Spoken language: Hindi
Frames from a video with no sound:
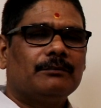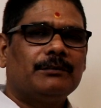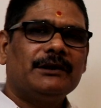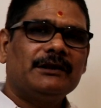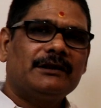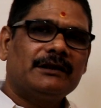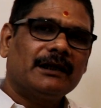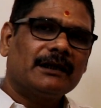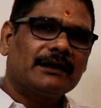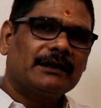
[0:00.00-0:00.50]

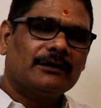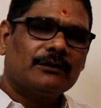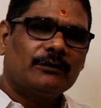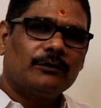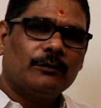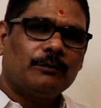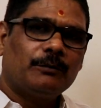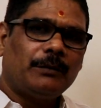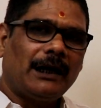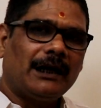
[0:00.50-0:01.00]
पीछे के
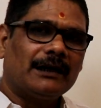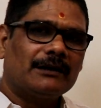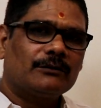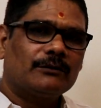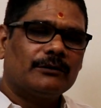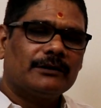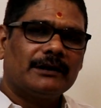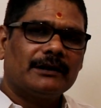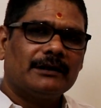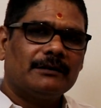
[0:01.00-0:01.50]
दो
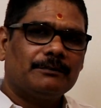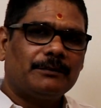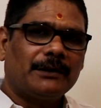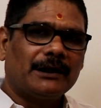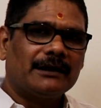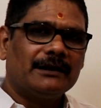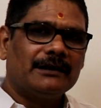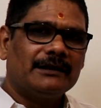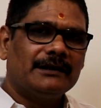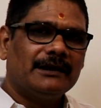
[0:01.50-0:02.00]
पाठ को यदि
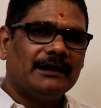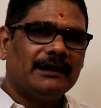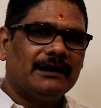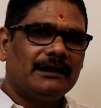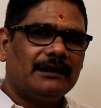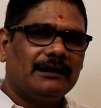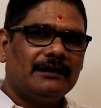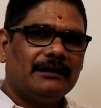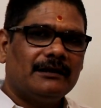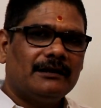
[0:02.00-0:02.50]
पढ़ लिए
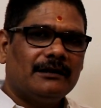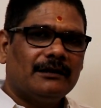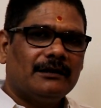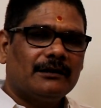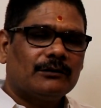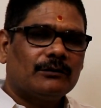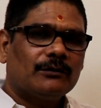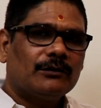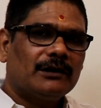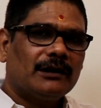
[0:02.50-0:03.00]

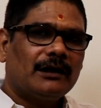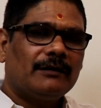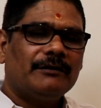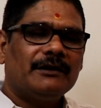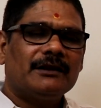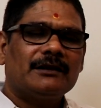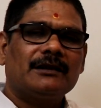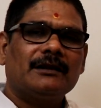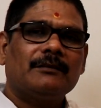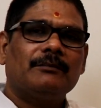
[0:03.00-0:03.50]
हैं तो
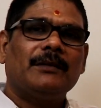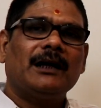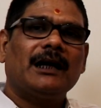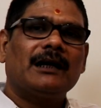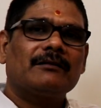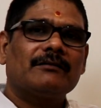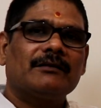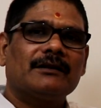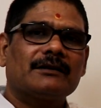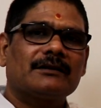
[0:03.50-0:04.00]
नवे से
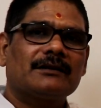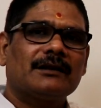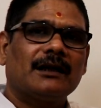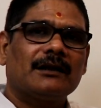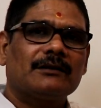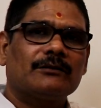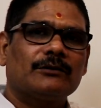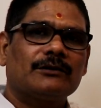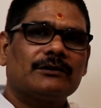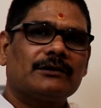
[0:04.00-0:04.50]
बारहवें
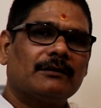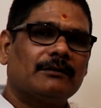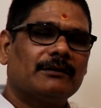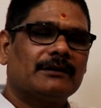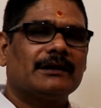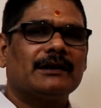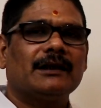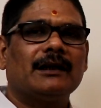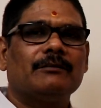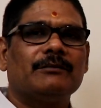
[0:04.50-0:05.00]
स्थान को
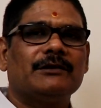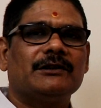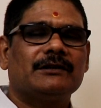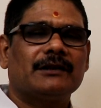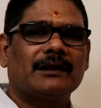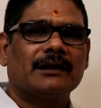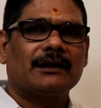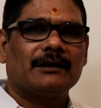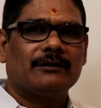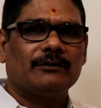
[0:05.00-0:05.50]
समझना भी
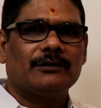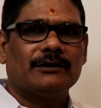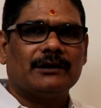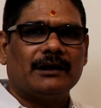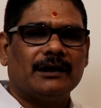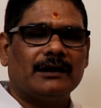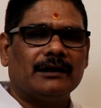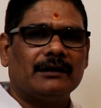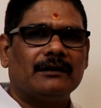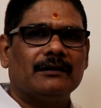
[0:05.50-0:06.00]
सरल हो
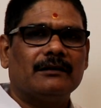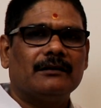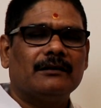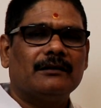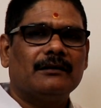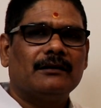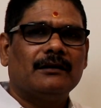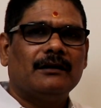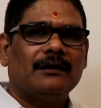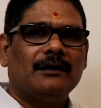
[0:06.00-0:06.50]

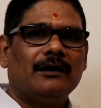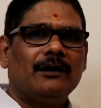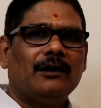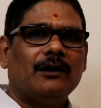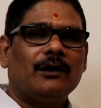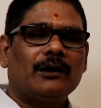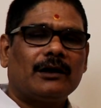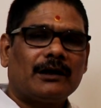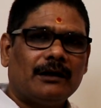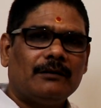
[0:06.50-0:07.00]

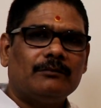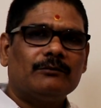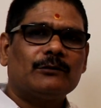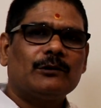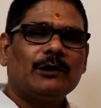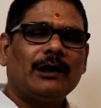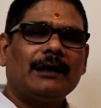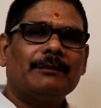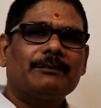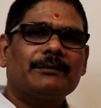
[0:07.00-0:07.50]
जाएगा और हम
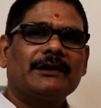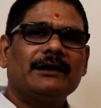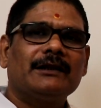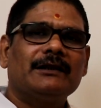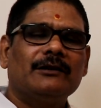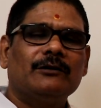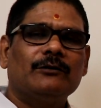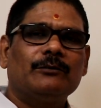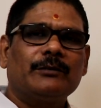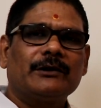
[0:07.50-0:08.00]
तो आपके
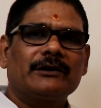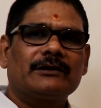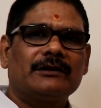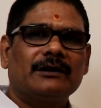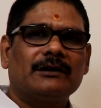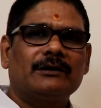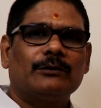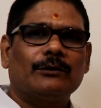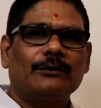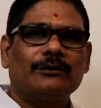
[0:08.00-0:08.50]
लिए
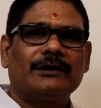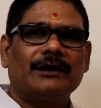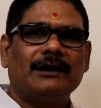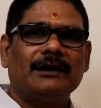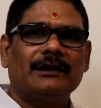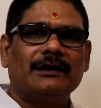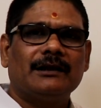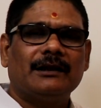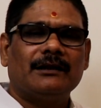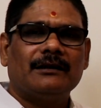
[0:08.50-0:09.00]
उपस्थित
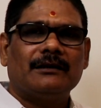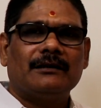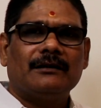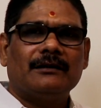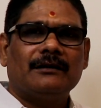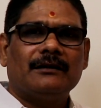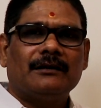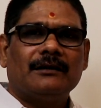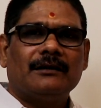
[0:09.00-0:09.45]
होते ही हैं